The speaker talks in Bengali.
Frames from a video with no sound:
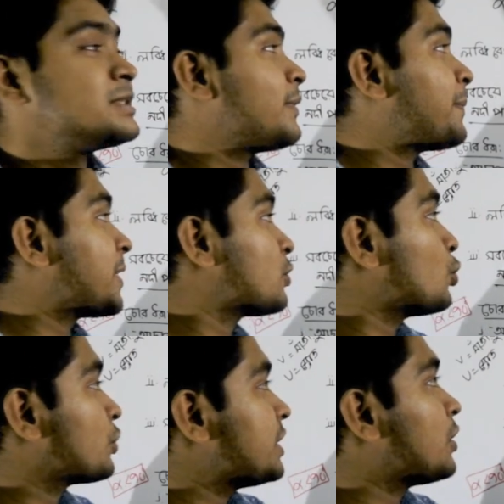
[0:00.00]
যে
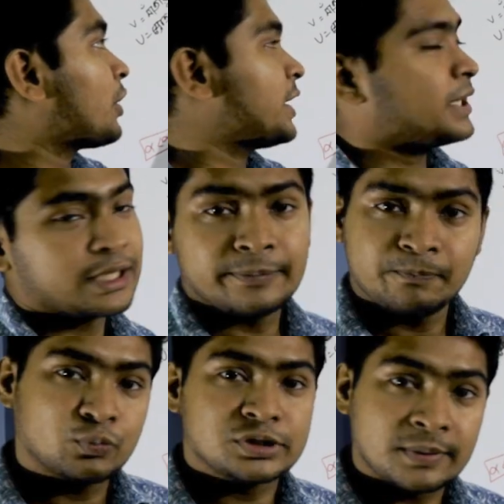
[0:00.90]
ব্যাপারটাকে কি হয় আর কি
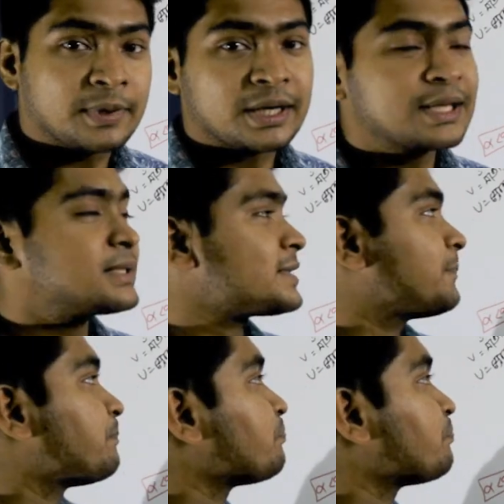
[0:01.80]
বুঝতে পারা গিয়েছেন